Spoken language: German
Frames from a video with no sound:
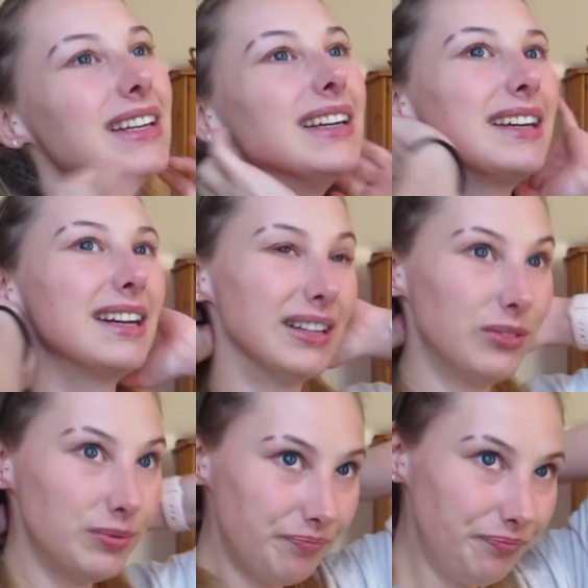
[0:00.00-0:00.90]

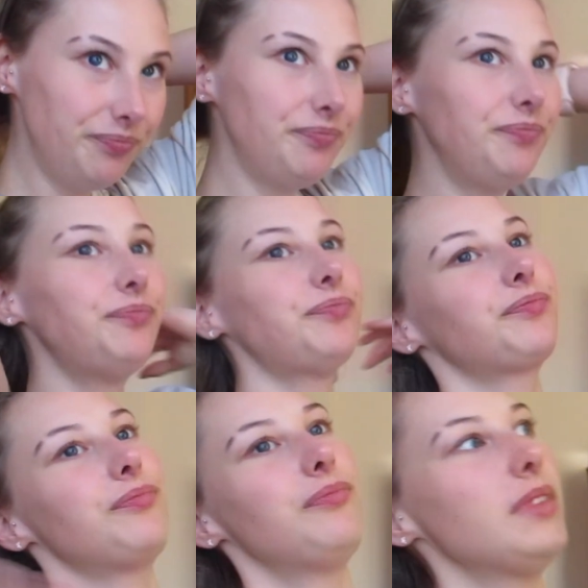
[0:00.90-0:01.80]
Genau. Mm.
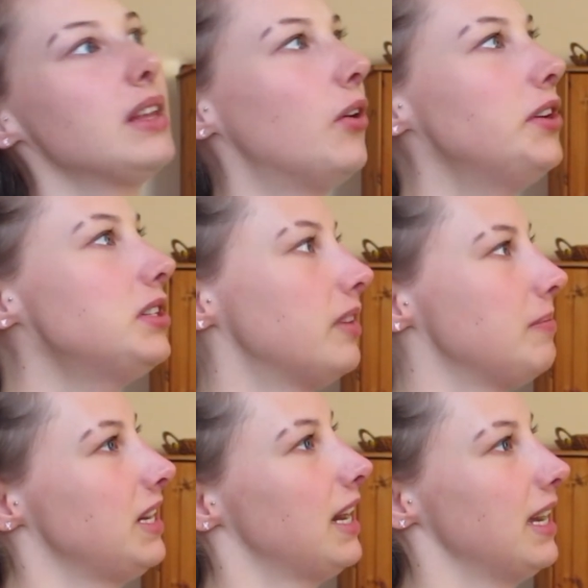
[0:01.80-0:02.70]
Heute war
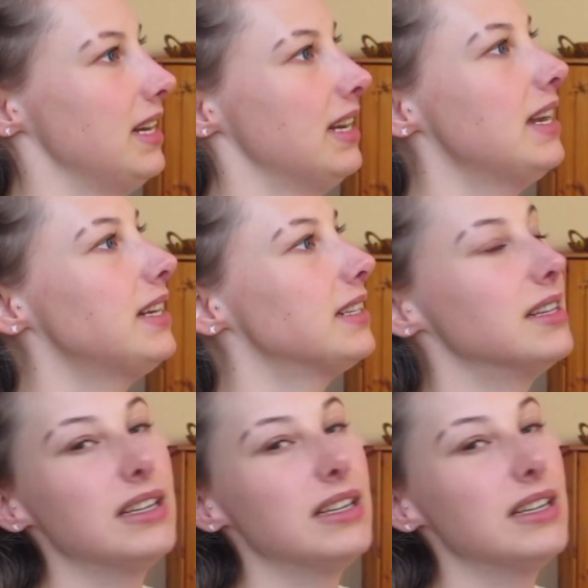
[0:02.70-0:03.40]
mein Highlight,